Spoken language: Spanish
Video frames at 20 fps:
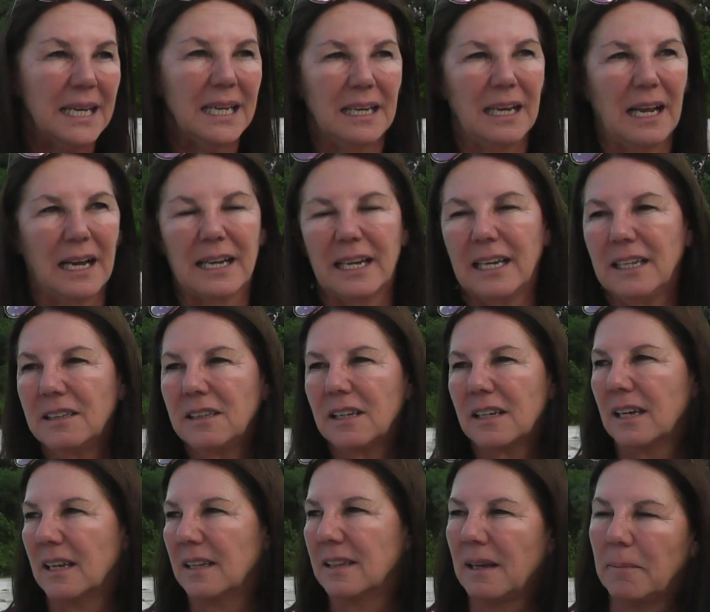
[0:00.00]
y la
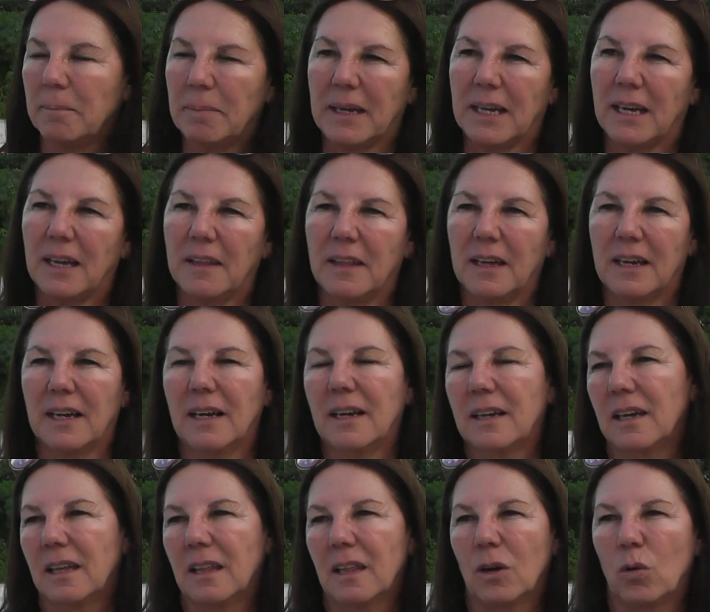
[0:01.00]
gente que está pegada
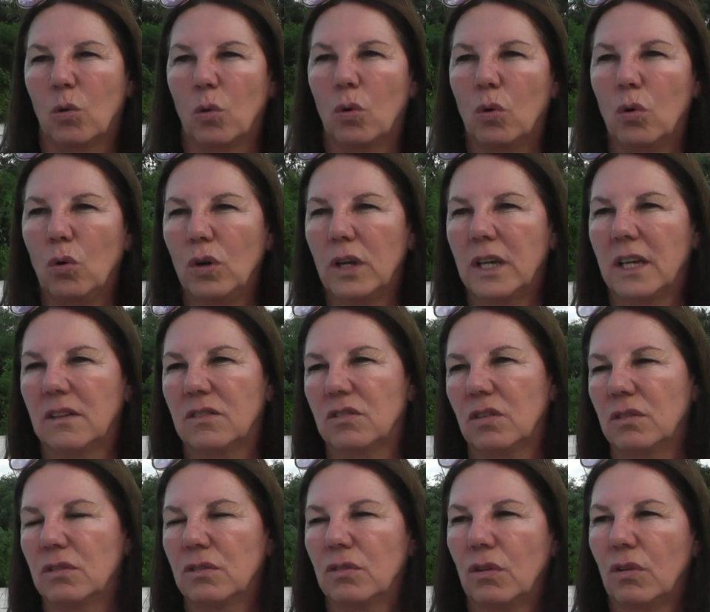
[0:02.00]
acá, que es de Jujuy, que
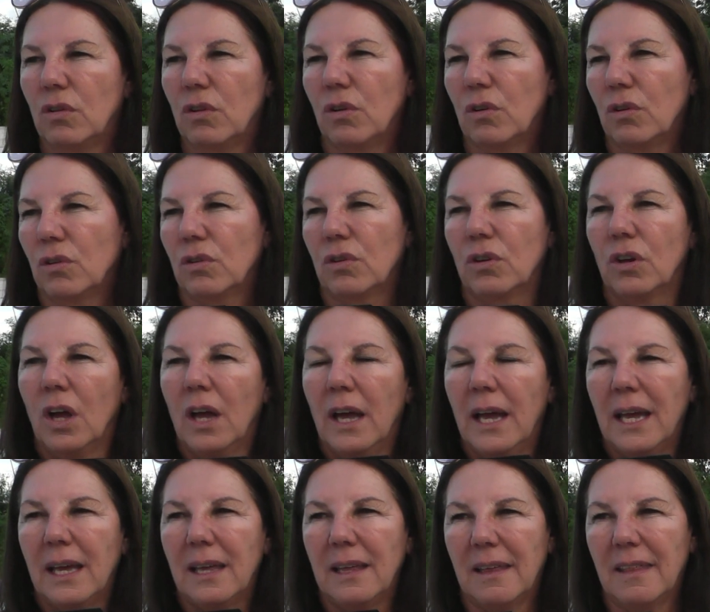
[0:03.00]
son todos,
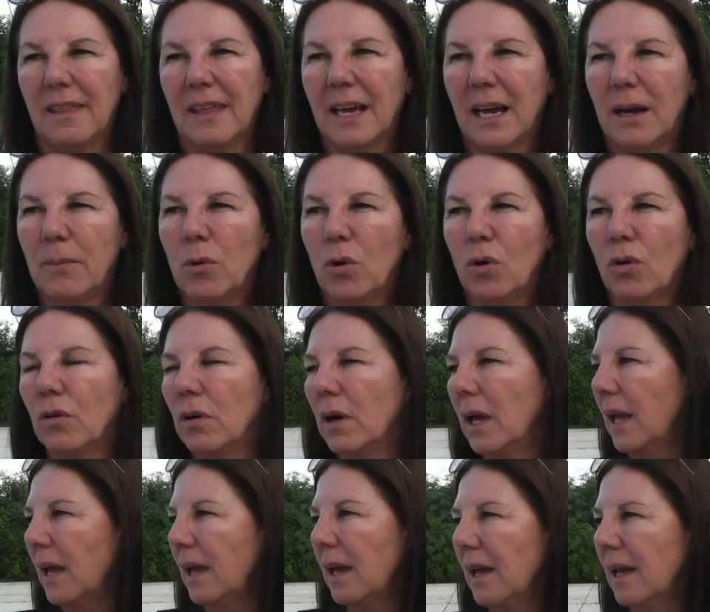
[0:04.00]
eh, digamos,
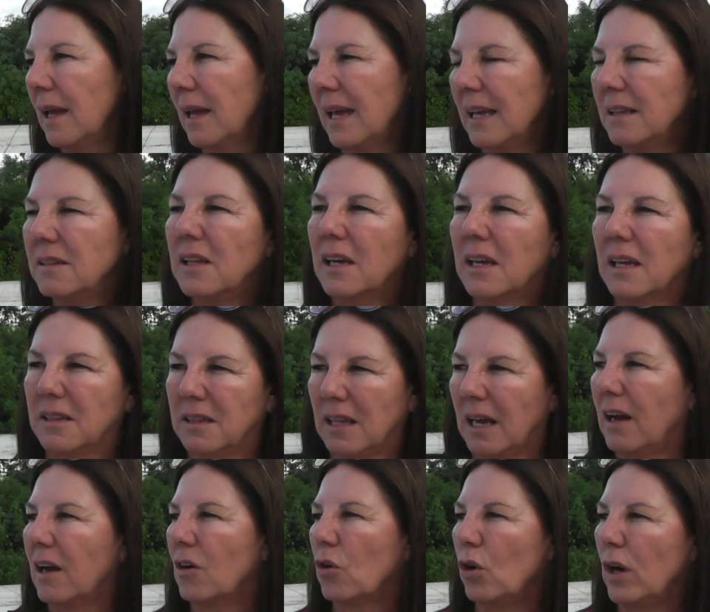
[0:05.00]
eh, gente que
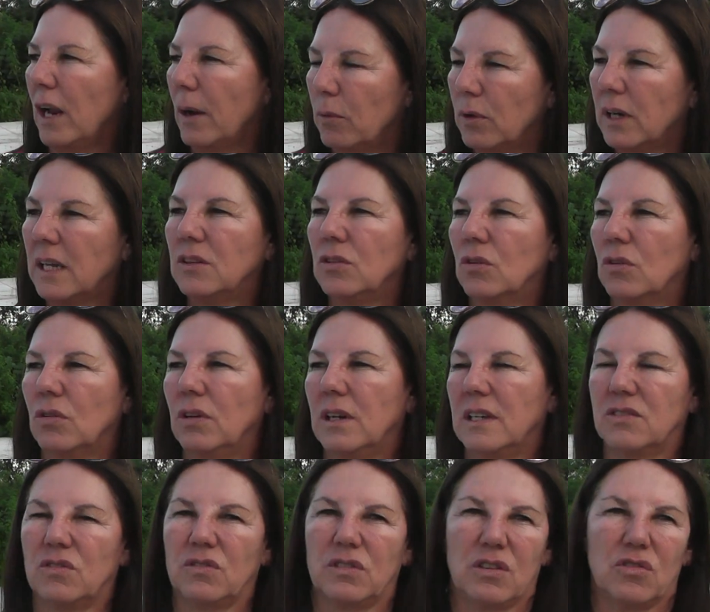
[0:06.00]
está colaborando con
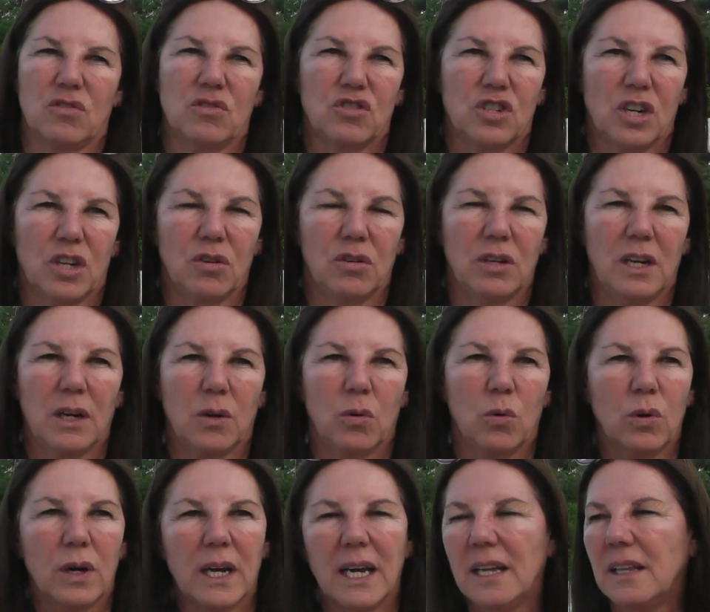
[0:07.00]
la Asociación Regional
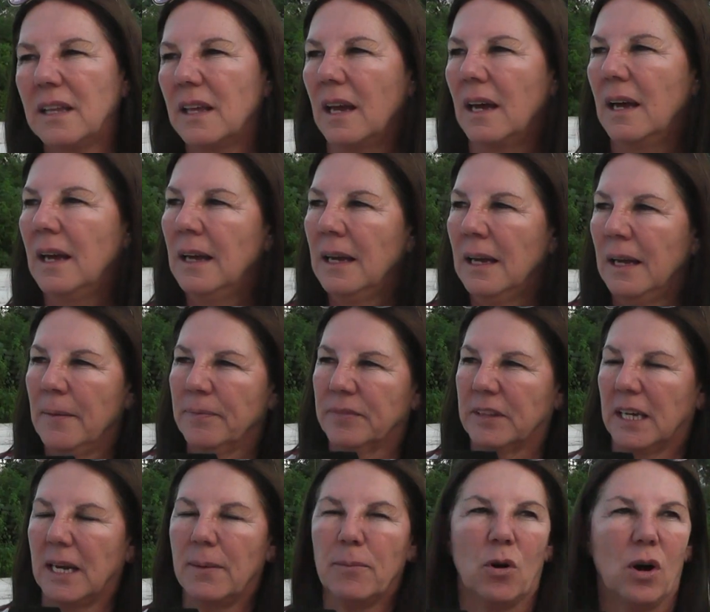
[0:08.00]
Jujeña,
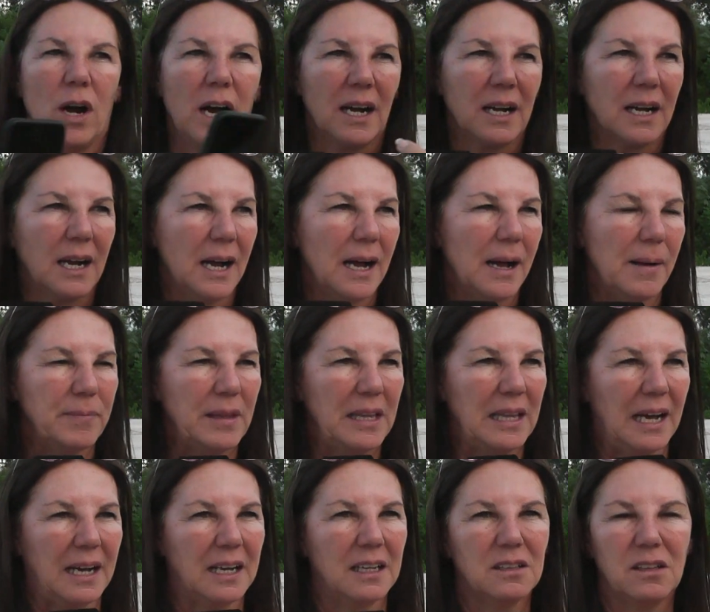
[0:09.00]
tenemos acá
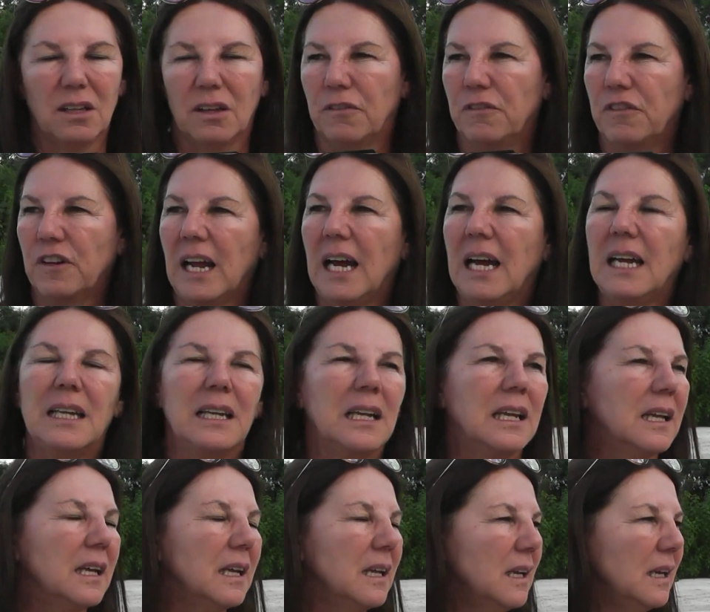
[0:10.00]
la gente de
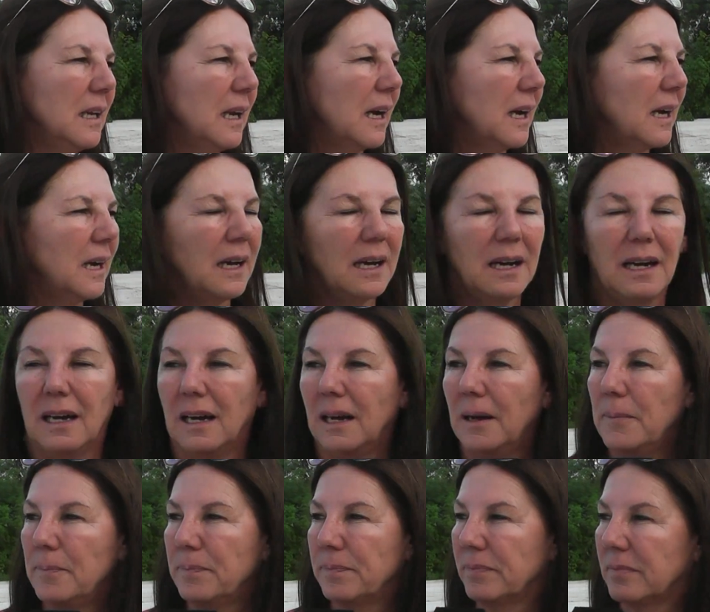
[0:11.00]
Fraile,
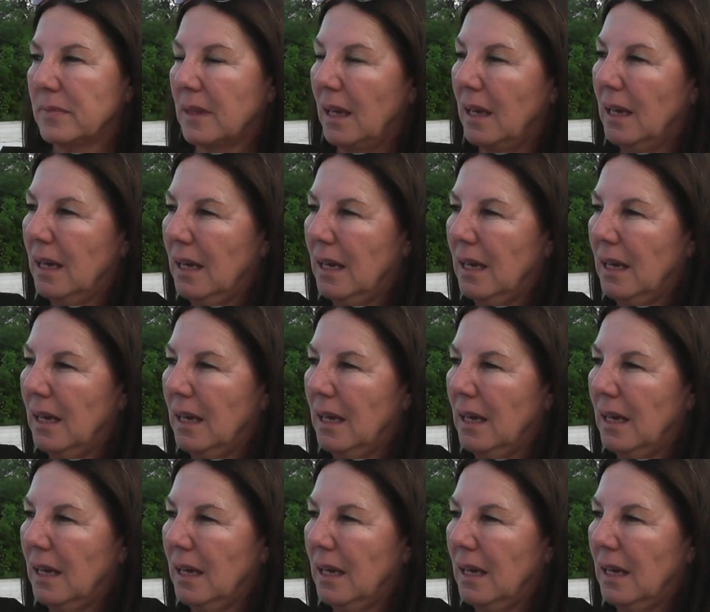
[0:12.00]
la, mm,